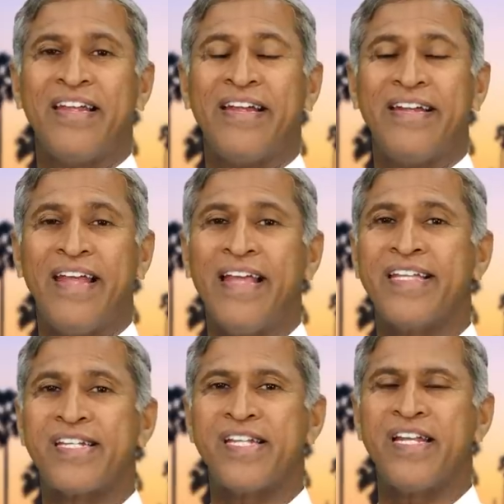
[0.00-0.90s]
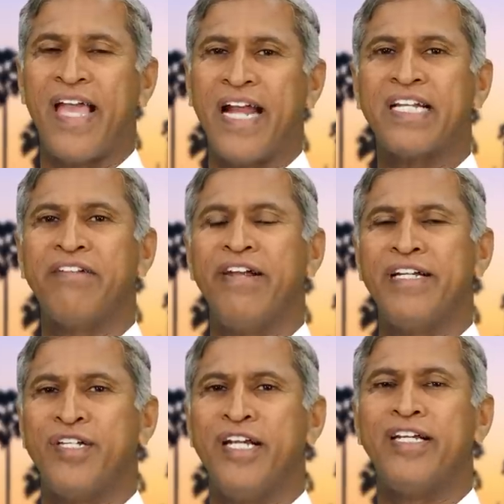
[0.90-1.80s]
ఈ డైజెషన్
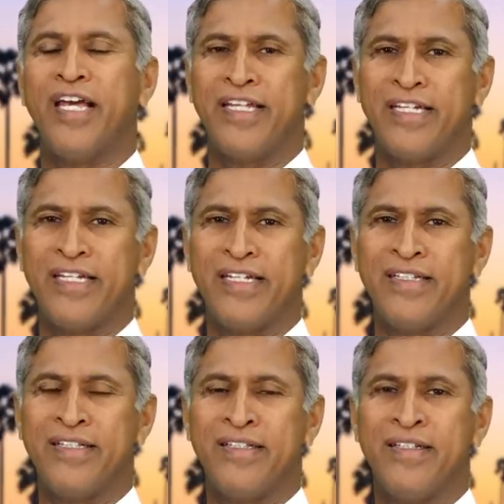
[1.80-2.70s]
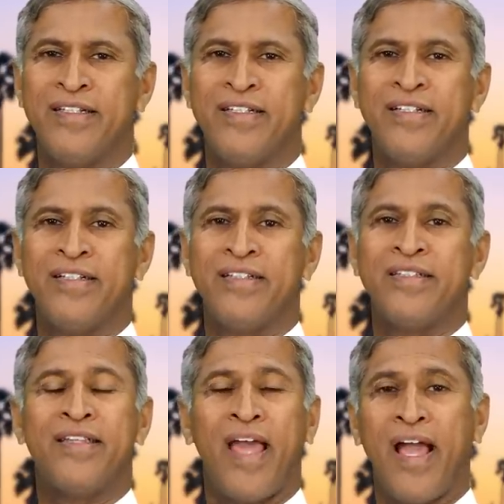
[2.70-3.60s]
యాక్టివేట్ చేయటానికి
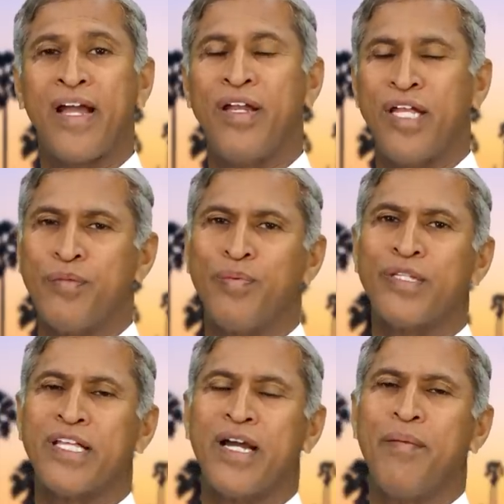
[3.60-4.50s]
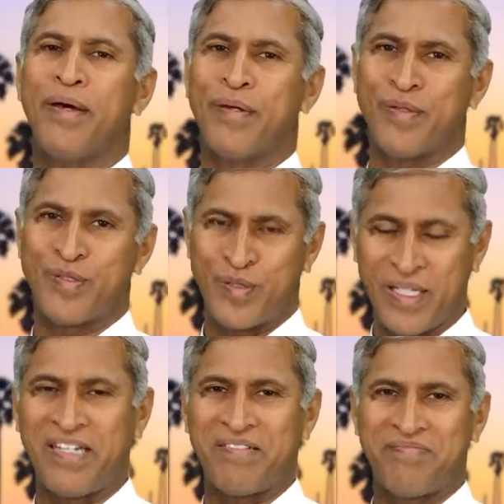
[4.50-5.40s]
తేగలు అద్భుతంగా పనికొస్తాయి